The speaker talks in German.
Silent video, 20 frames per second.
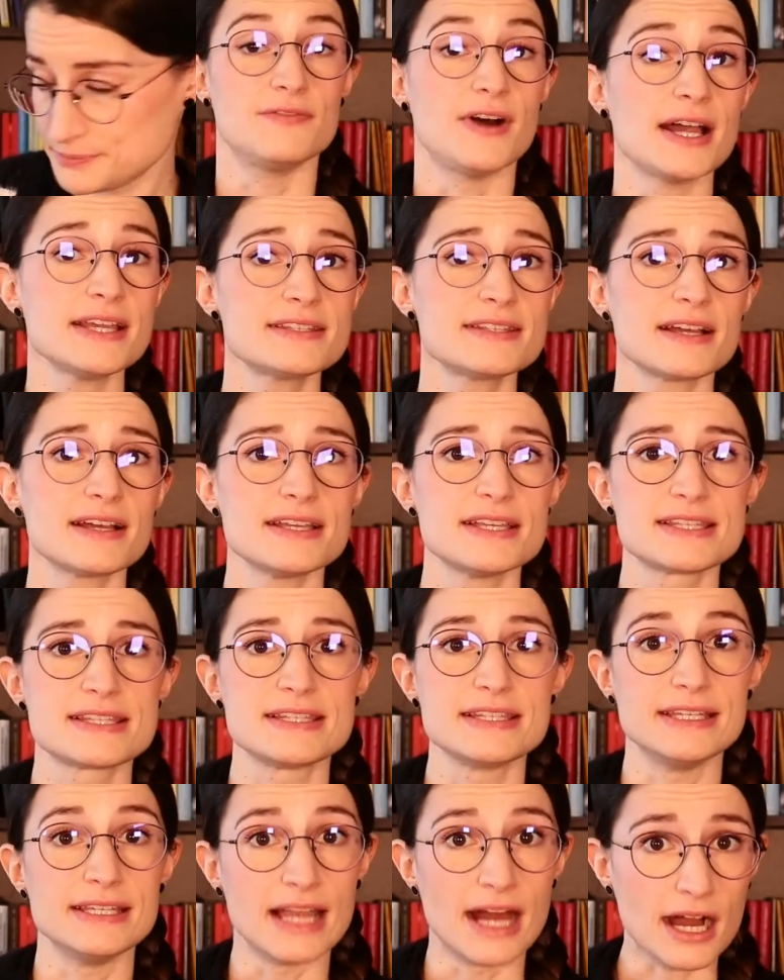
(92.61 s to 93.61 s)
Weiter ist
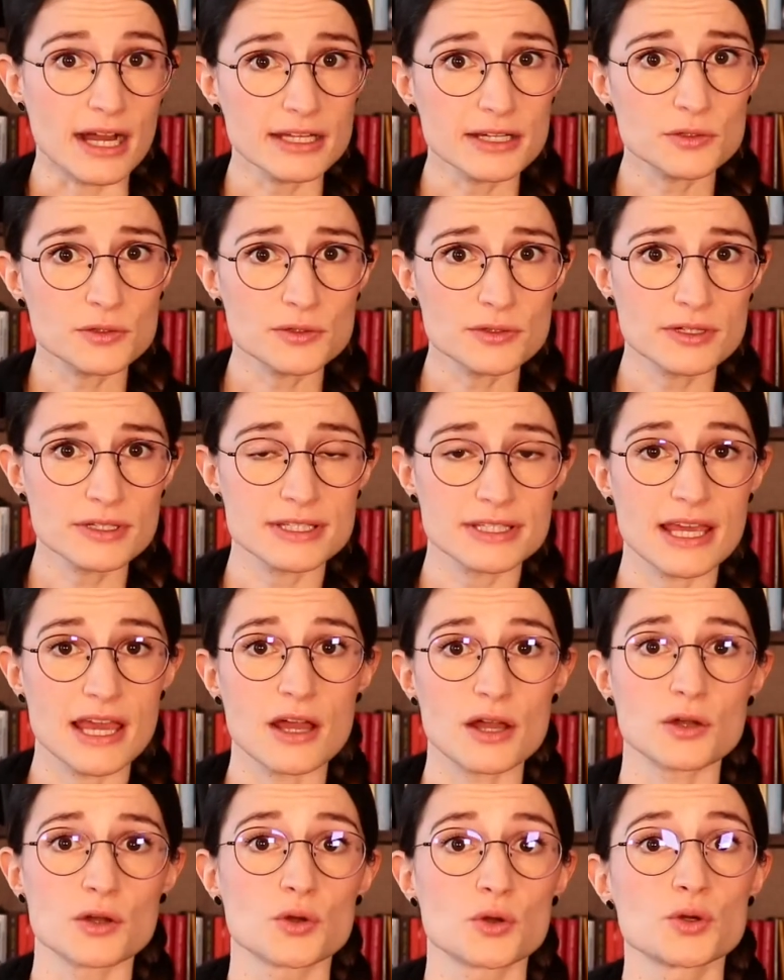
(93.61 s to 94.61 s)
die Lagerung
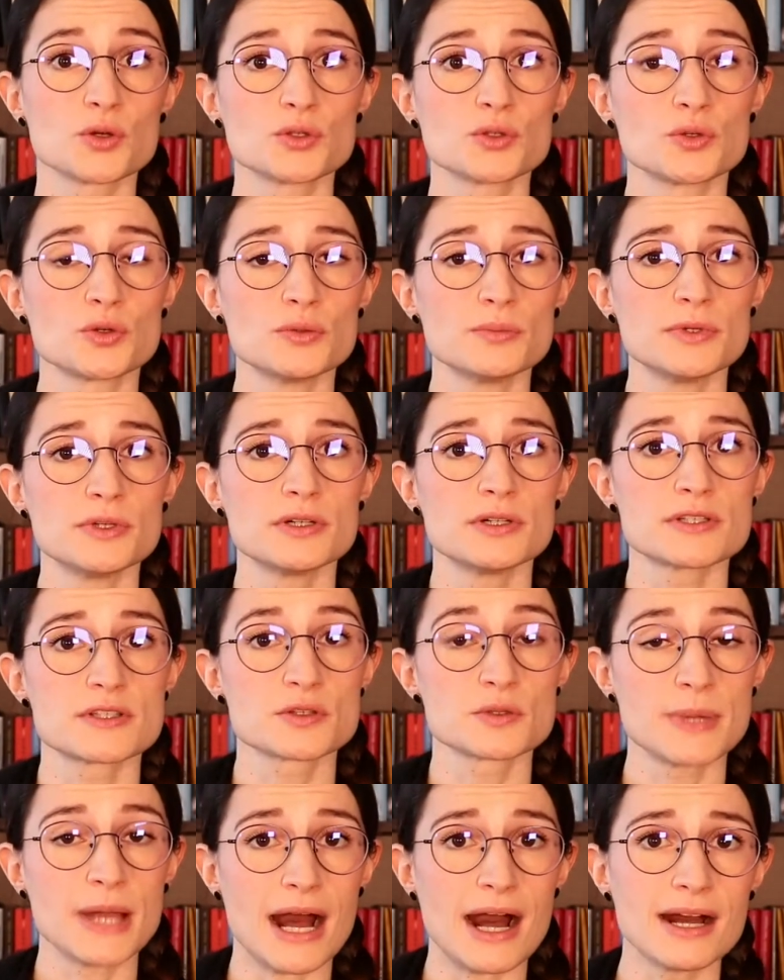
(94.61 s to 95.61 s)
der Kondome
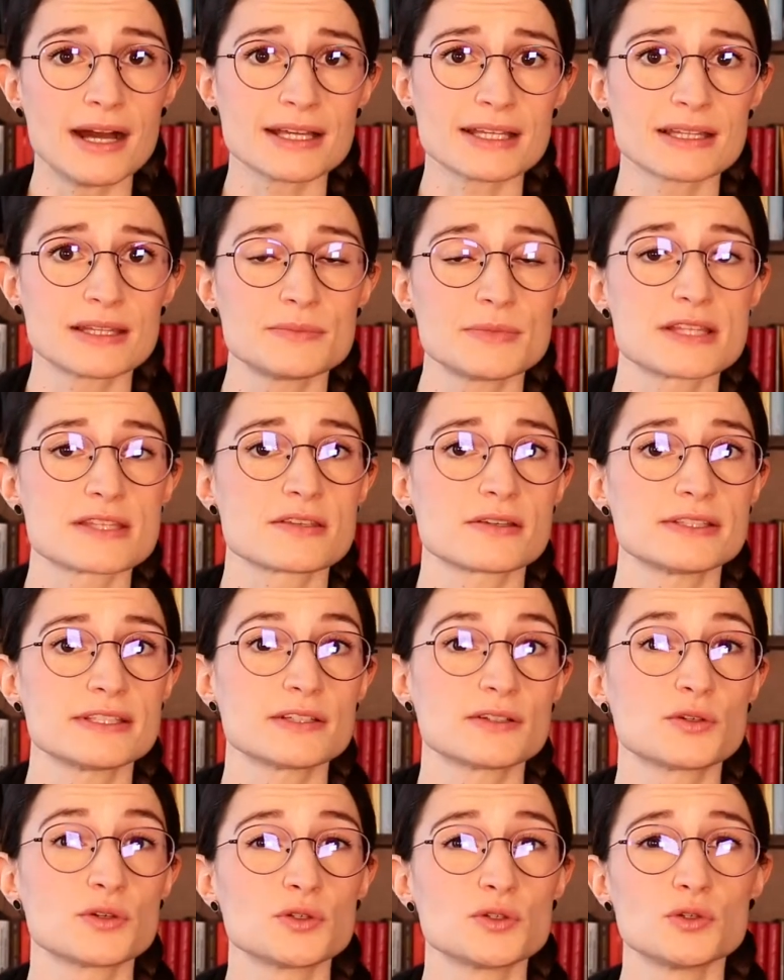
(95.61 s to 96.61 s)
zu beachten. Man
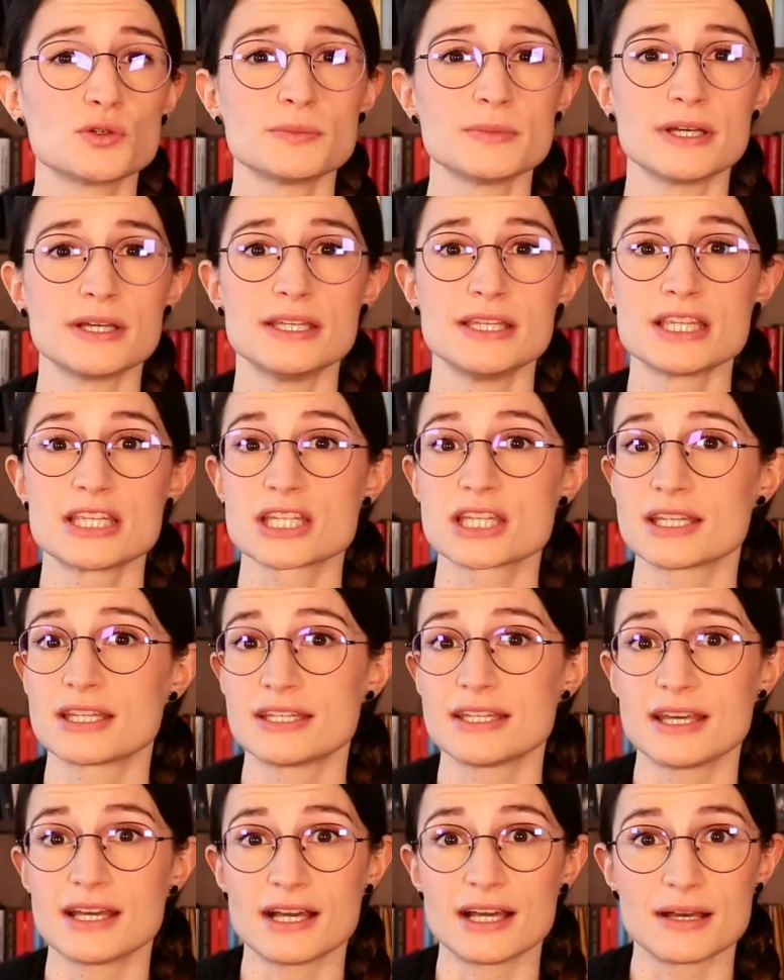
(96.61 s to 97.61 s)
sollte Kondome nicht
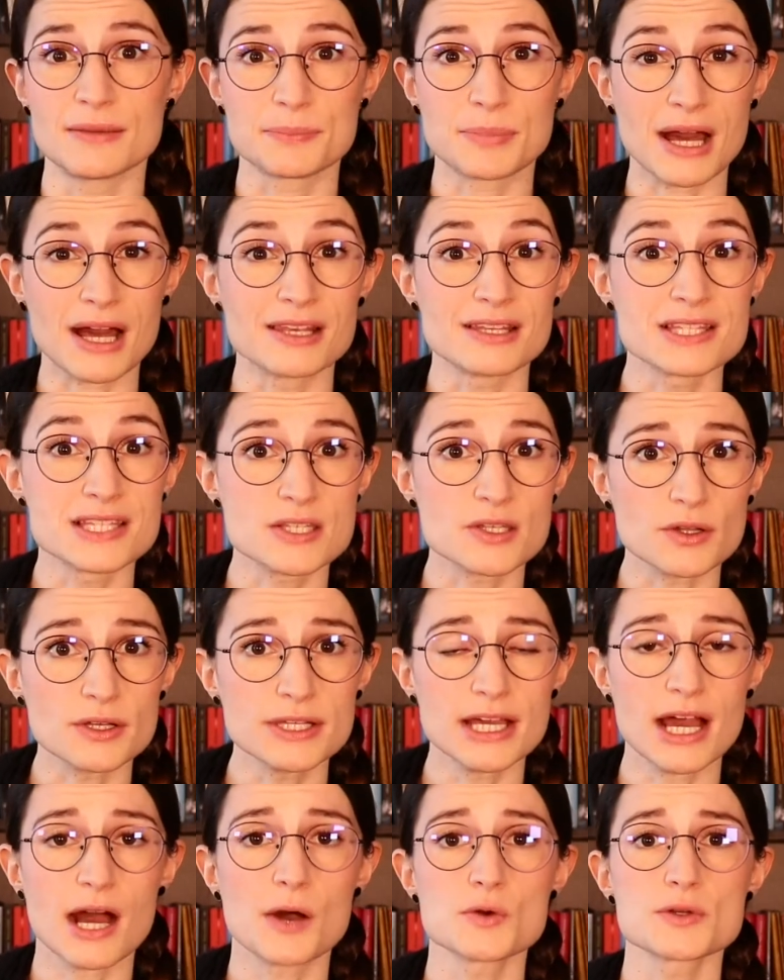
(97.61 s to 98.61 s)
der prallen
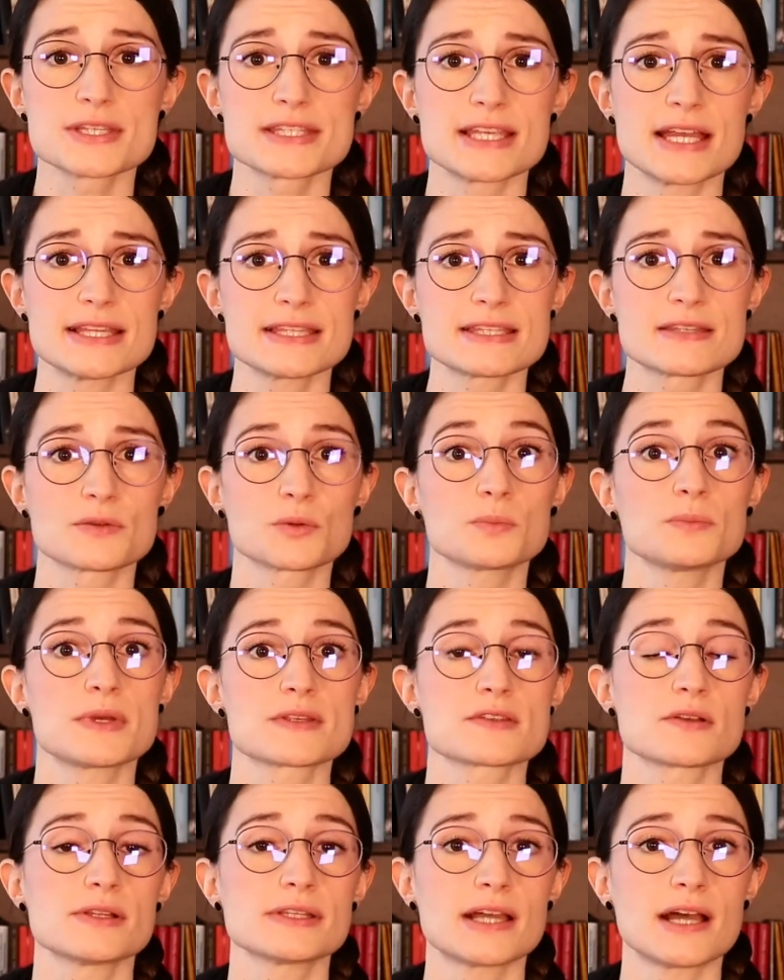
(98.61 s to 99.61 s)
Sonne aussetzen und man
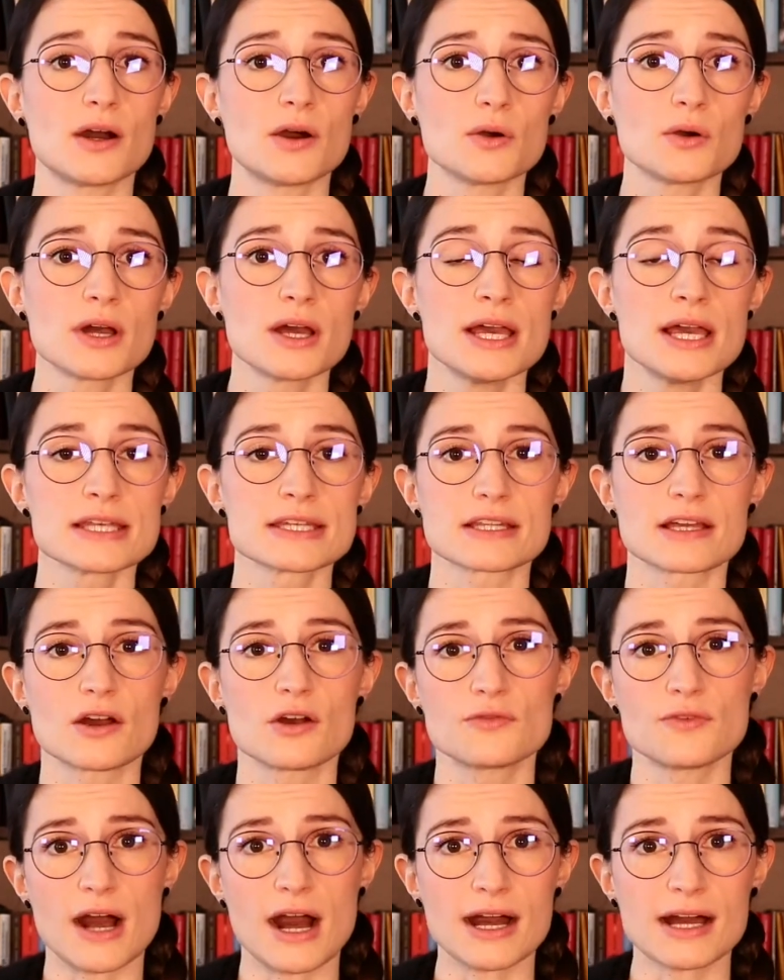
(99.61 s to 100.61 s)
sollte auch
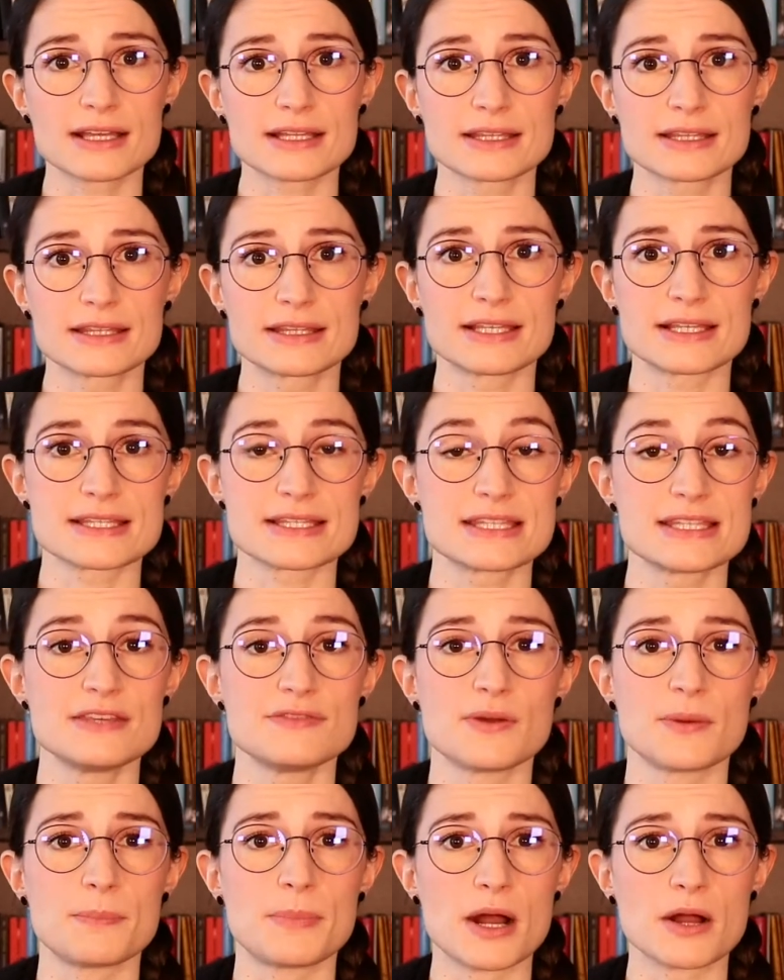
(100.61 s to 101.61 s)
darauf achten, dass die
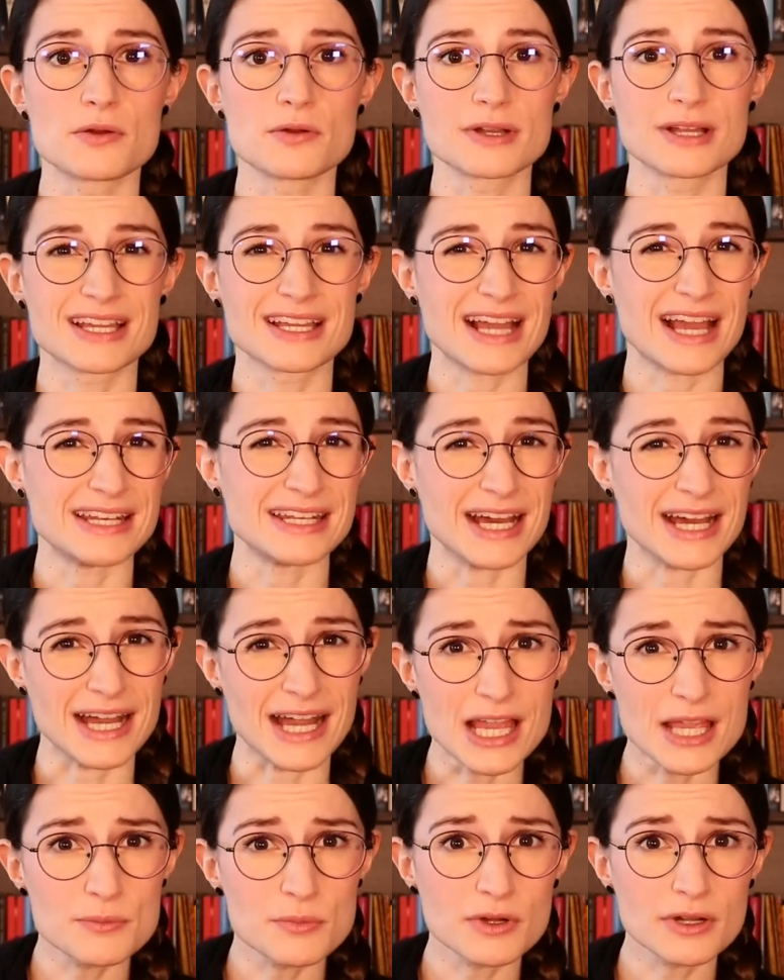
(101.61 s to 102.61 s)
Verpackung keiner
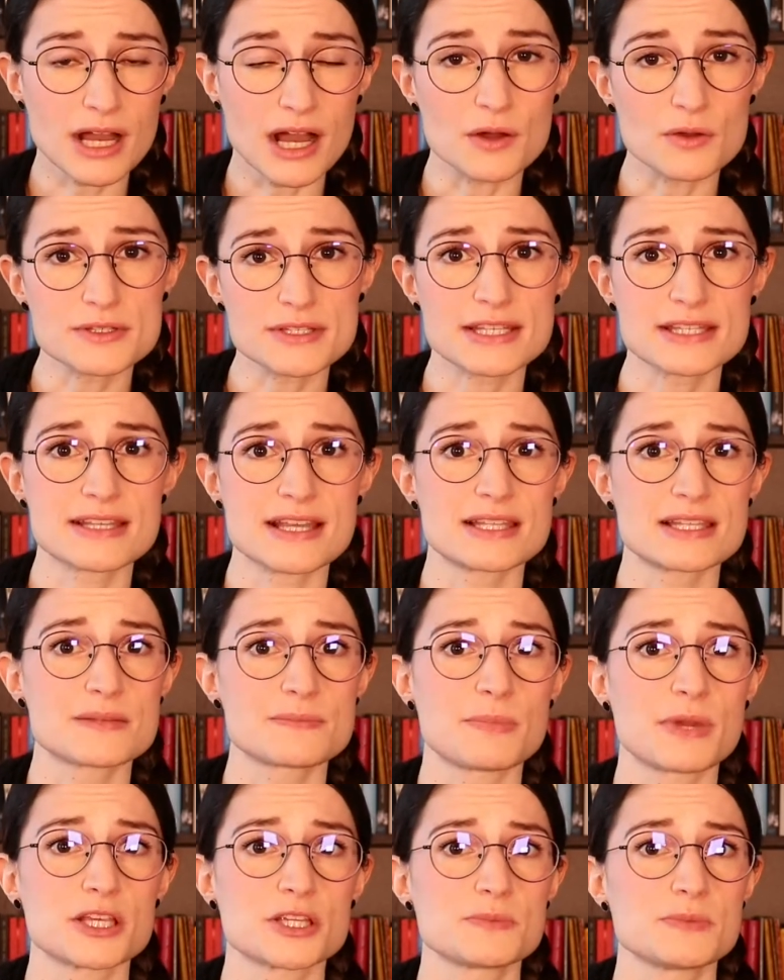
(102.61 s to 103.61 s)
Reibung
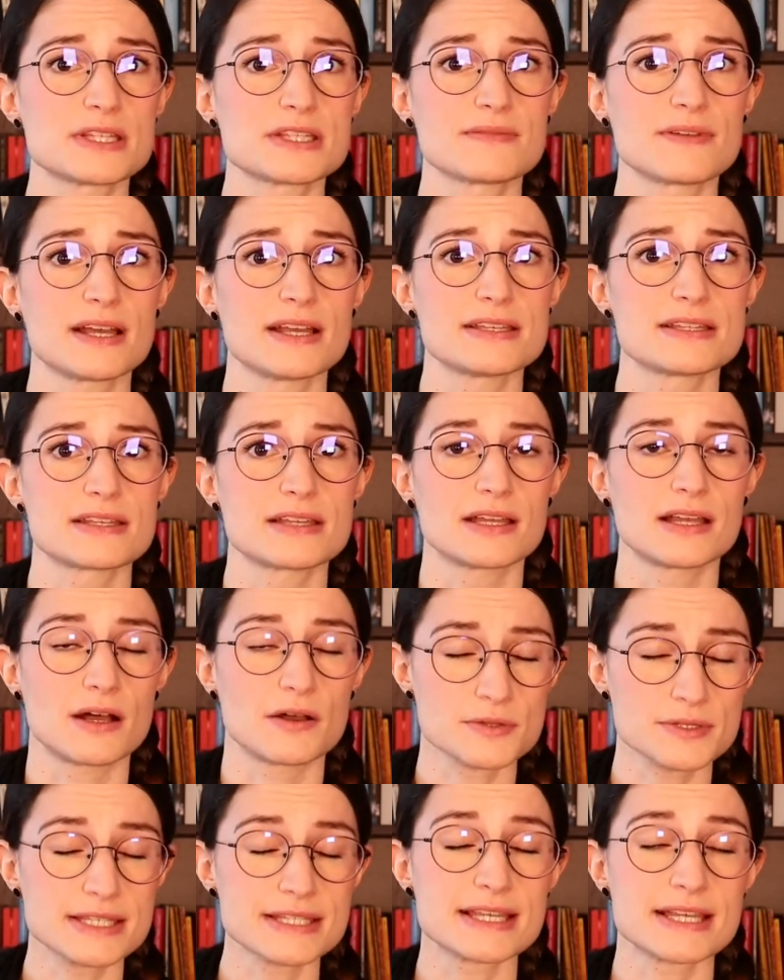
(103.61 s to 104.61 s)
ausgesetzt, beispielsweise,
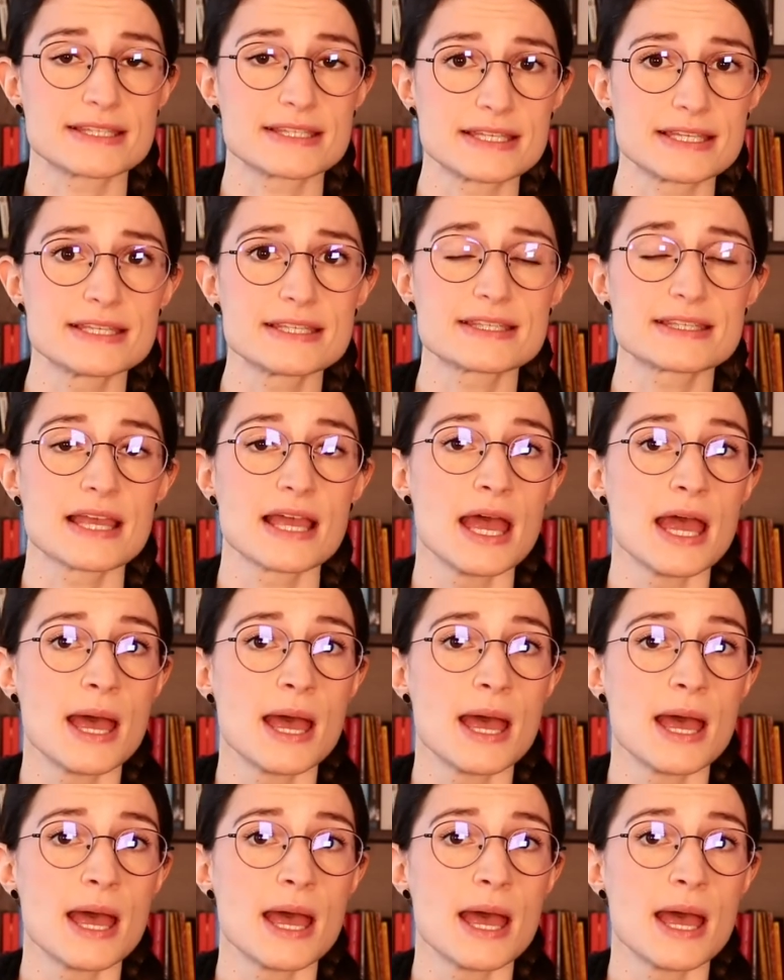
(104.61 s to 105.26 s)
ausgesetzt ist.